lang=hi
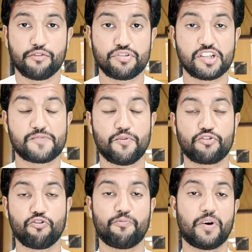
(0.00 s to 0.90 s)
कि उसकी
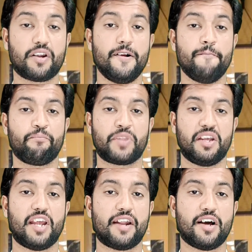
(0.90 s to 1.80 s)
स्पोर्ट के ऊपर
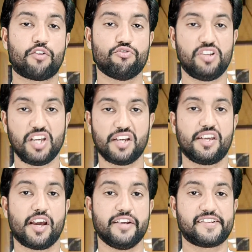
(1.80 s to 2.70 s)
इन एन आर ओ दिया
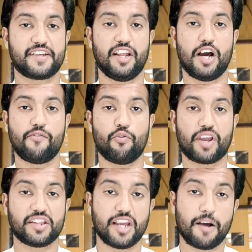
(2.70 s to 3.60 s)
गया इसके अलावा वो
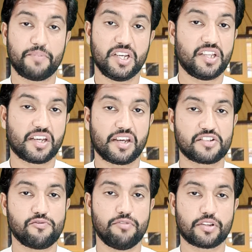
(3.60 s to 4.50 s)
कहते हैं आप ये देखिए
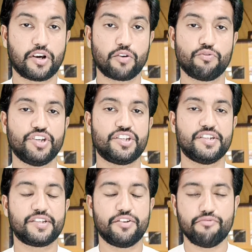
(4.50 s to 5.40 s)
कि सहूलत कार को ये
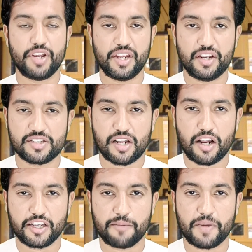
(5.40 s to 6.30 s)
चीज़ क्यों नहीं नज़र
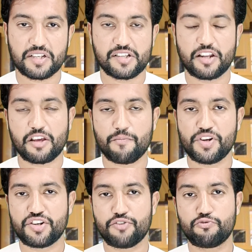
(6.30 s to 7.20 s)
आ रही कि पाकिस्तान की
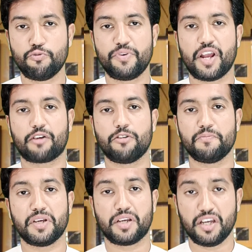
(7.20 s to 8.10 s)
मीशत डूब रही है
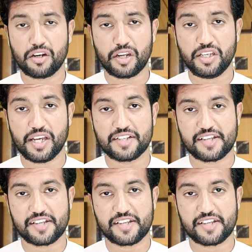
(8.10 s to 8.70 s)
इकोनमी गिर रही है